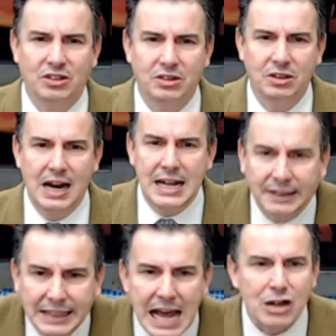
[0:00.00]
el
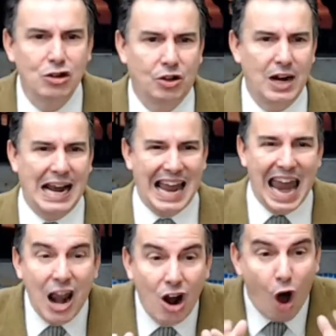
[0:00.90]
eterno, el El
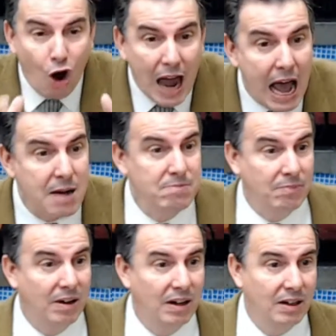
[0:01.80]
Olam.
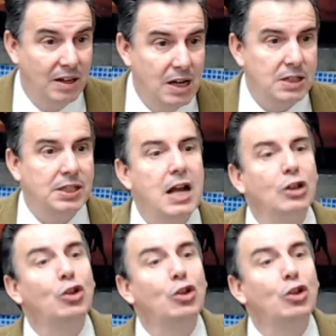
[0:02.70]
Siendo